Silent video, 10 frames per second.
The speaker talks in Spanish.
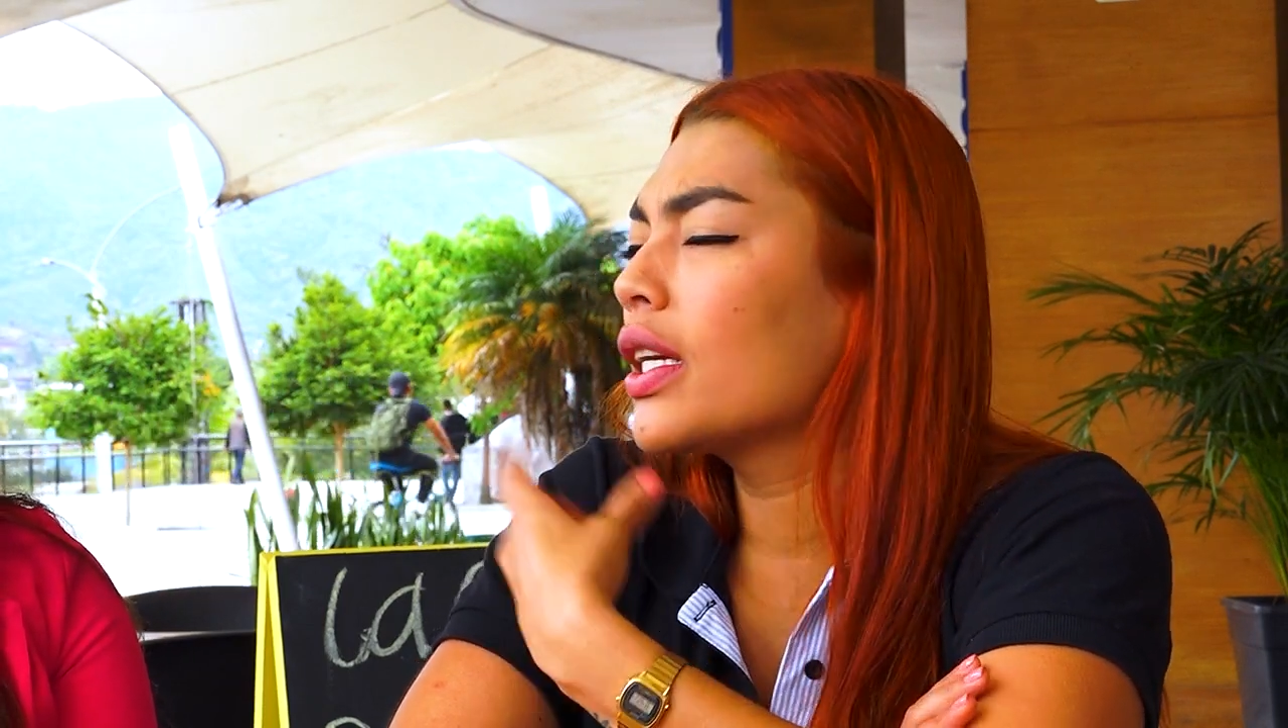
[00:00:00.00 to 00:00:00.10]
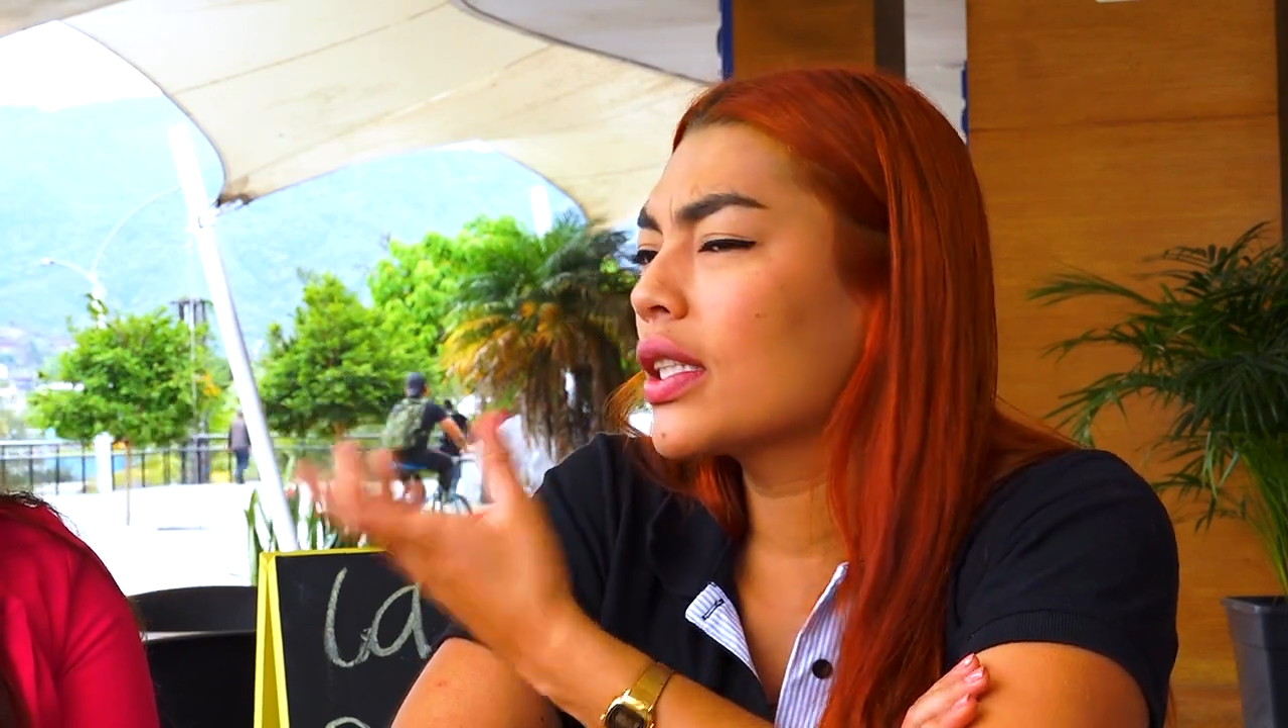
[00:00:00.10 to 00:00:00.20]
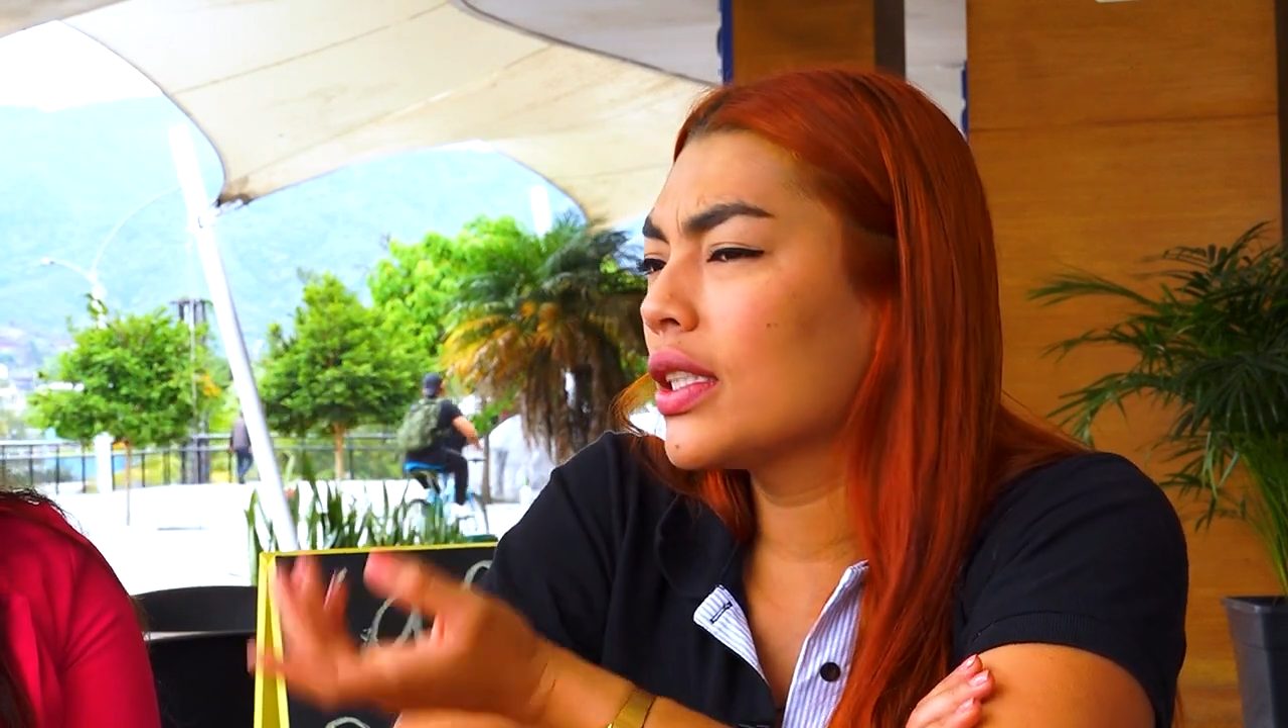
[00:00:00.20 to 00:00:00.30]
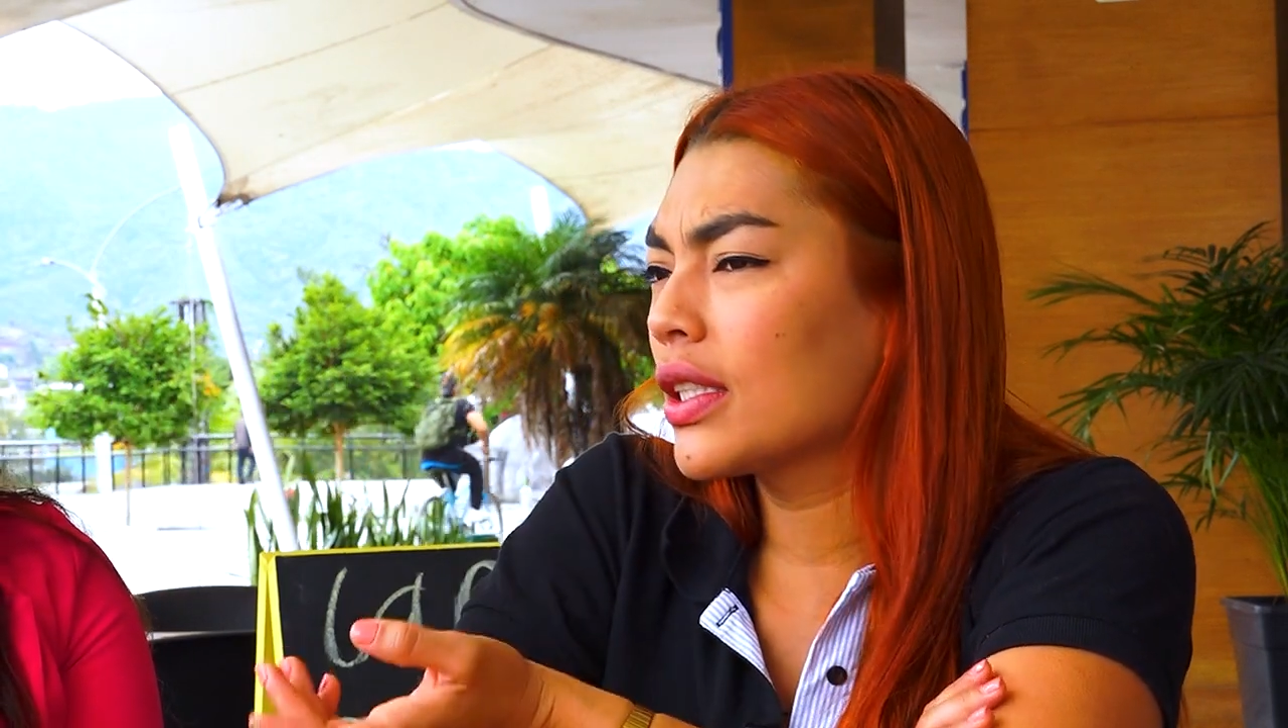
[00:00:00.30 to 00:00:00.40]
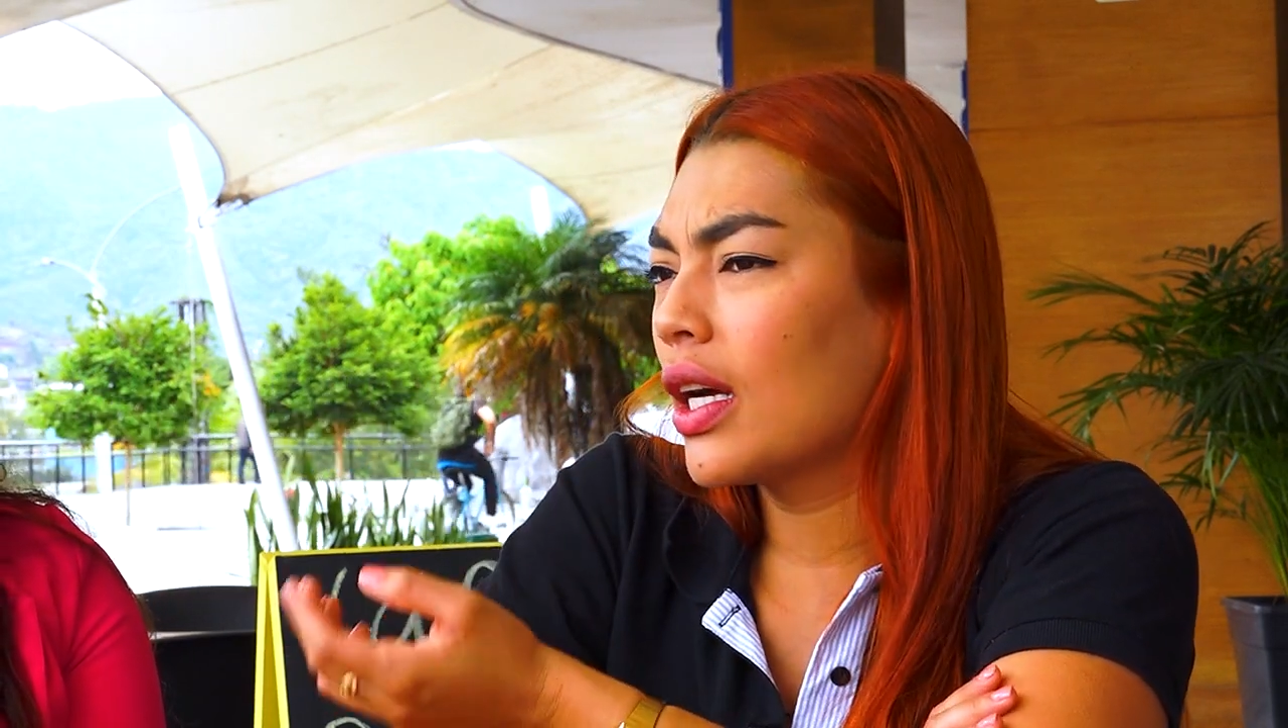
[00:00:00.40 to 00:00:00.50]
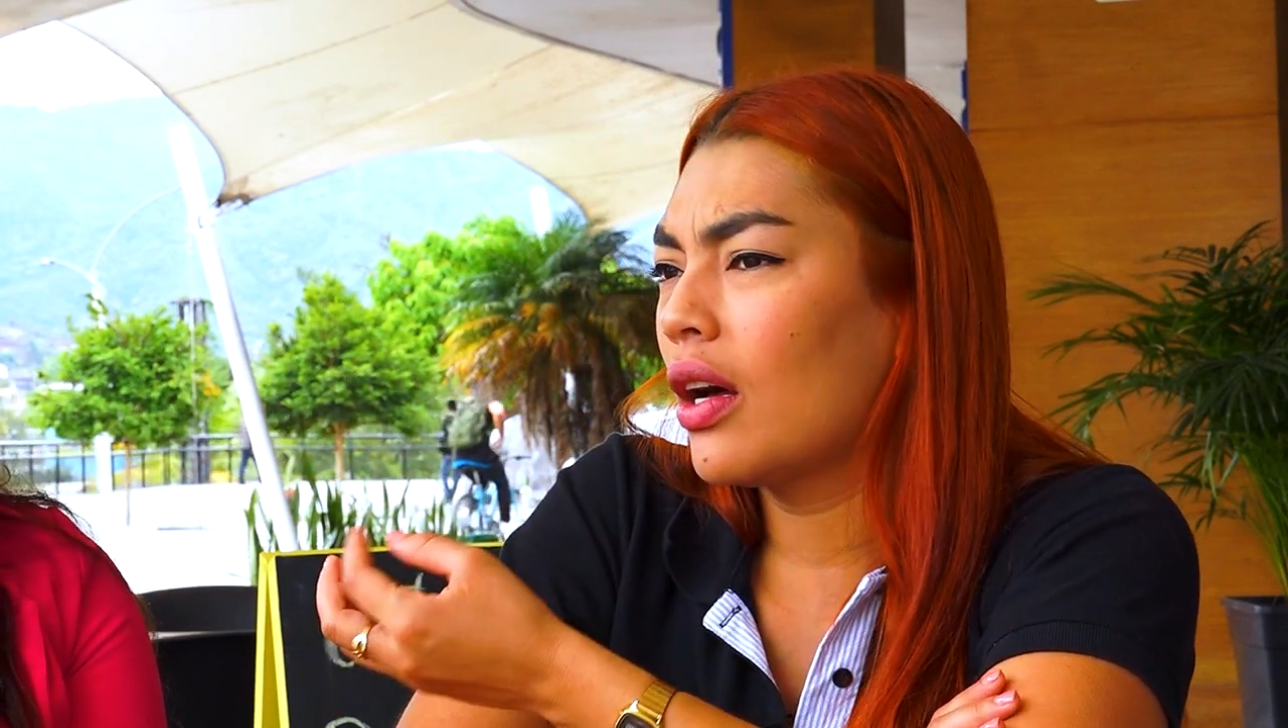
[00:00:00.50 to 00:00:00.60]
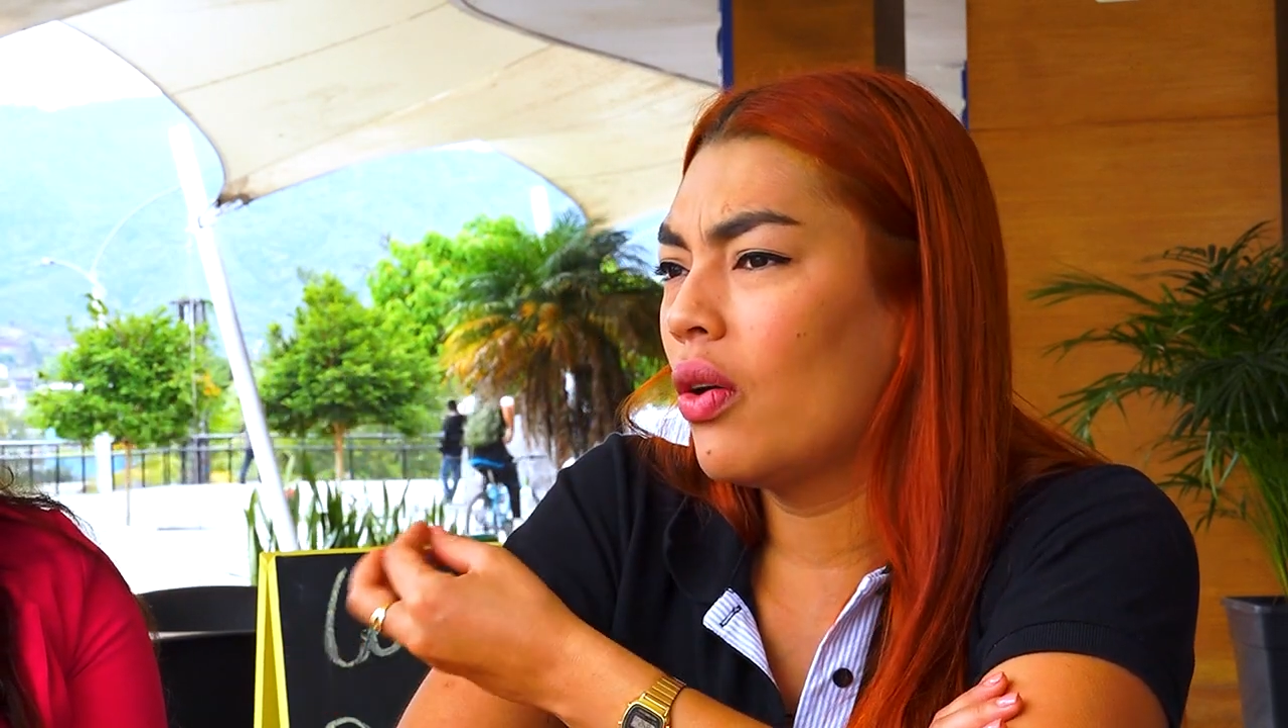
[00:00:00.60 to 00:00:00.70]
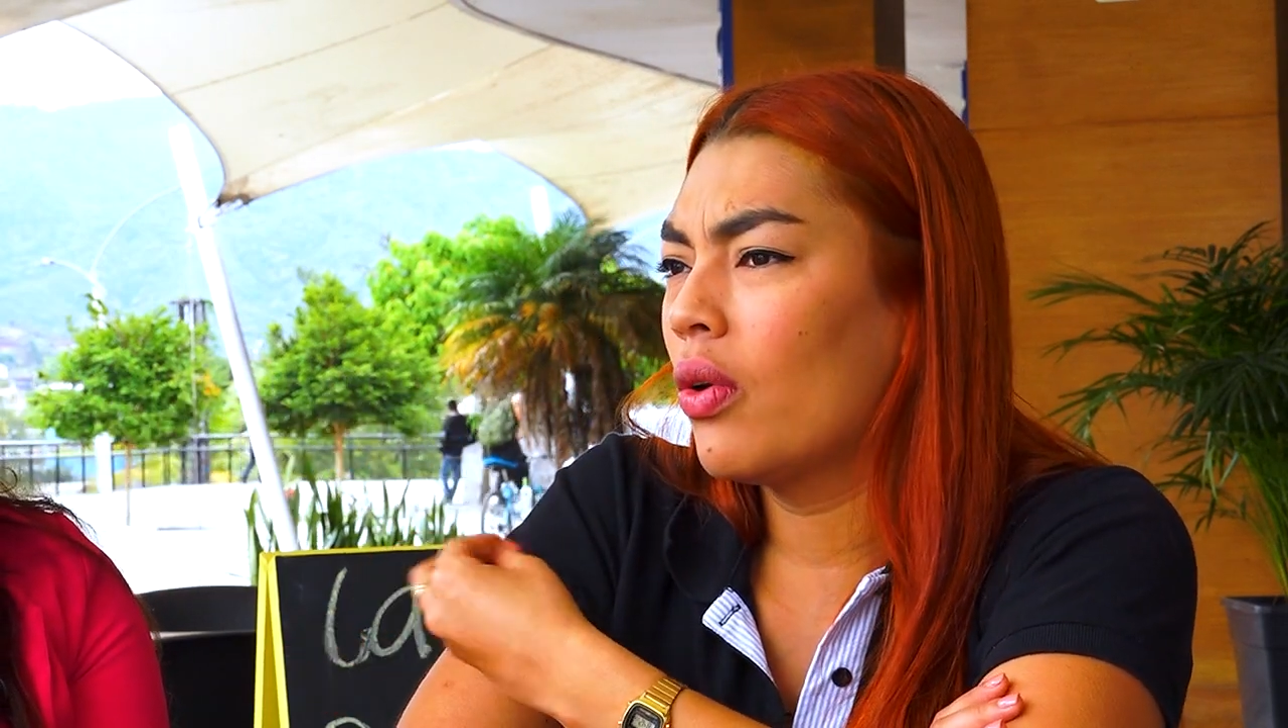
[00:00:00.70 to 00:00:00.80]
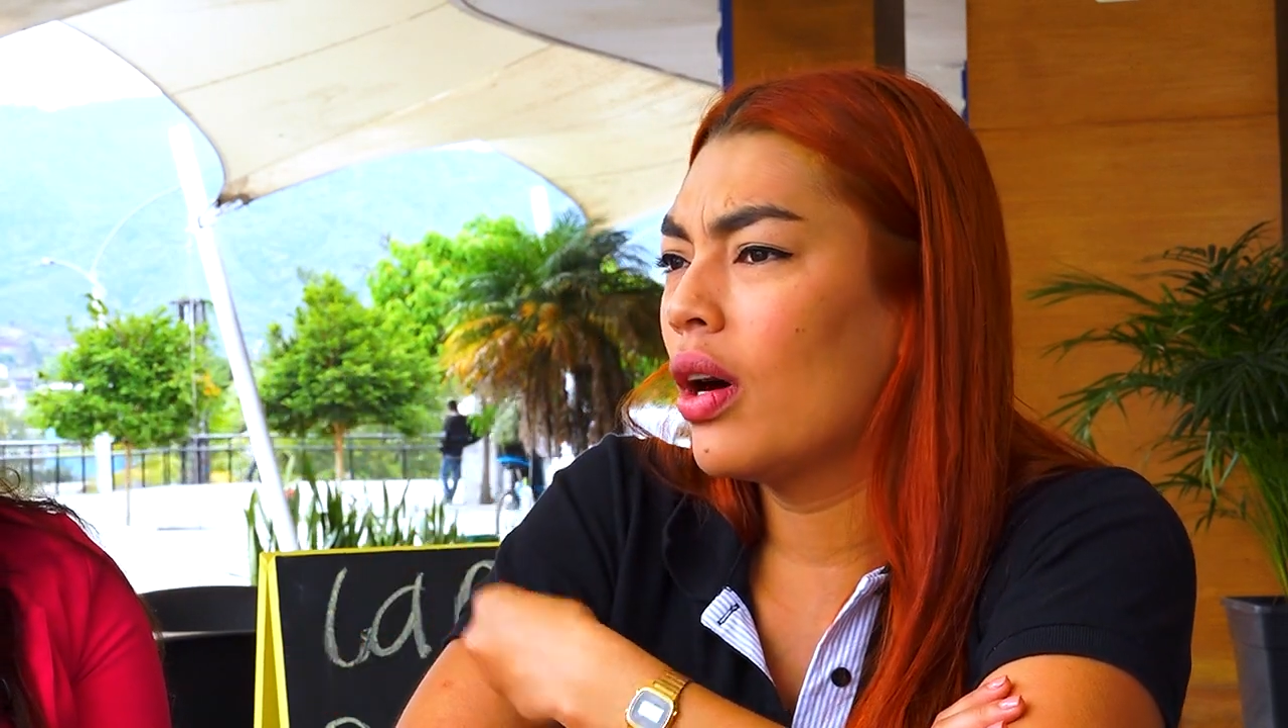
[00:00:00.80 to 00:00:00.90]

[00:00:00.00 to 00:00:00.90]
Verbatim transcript: arriesgado